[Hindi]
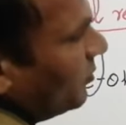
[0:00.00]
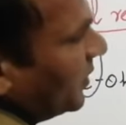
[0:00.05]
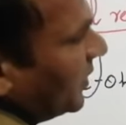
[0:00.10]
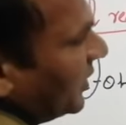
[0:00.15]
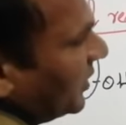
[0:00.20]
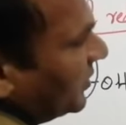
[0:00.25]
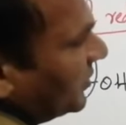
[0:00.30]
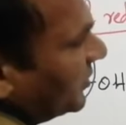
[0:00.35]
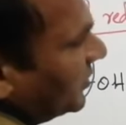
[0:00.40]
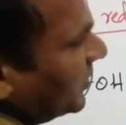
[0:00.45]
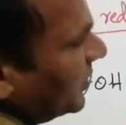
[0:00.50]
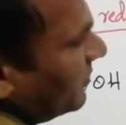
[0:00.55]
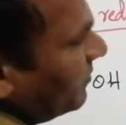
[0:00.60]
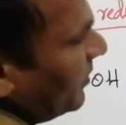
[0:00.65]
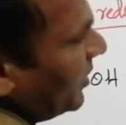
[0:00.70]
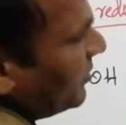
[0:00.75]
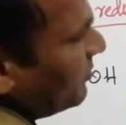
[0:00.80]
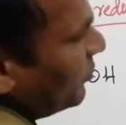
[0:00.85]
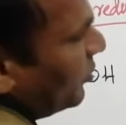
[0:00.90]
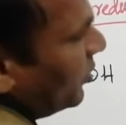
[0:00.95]
बना देते हैं
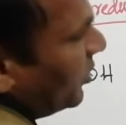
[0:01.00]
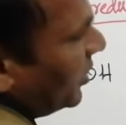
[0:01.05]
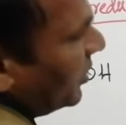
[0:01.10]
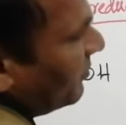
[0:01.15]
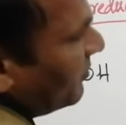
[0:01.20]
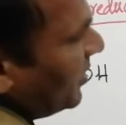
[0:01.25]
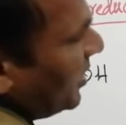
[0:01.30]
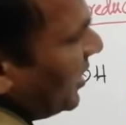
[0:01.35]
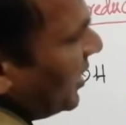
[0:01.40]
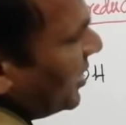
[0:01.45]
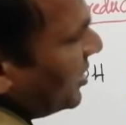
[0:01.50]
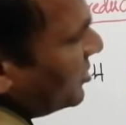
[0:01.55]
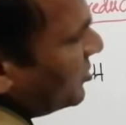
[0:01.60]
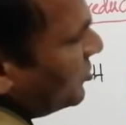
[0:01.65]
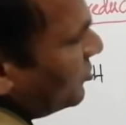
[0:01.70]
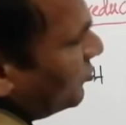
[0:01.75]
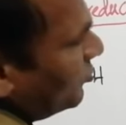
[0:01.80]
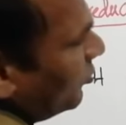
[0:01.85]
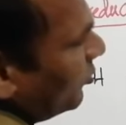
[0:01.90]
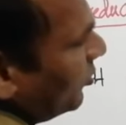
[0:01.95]
बाई प्रोडक्ट में
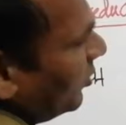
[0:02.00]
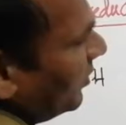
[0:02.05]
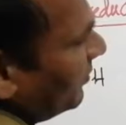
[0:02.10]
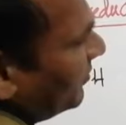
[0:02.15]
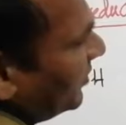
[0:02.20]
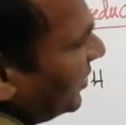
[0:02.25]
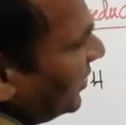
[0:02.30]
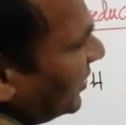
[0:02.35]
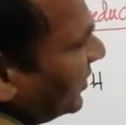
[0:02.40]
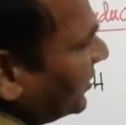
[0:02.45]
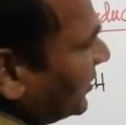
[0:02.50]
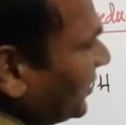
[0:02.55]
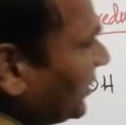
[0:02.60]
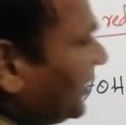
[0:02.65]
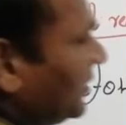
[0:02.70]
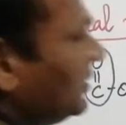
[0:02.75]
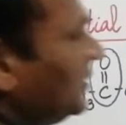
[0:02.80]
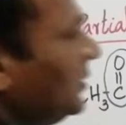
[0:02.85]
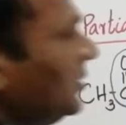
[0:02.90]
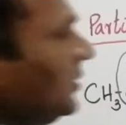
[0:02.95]
H2O हमने लिख दिया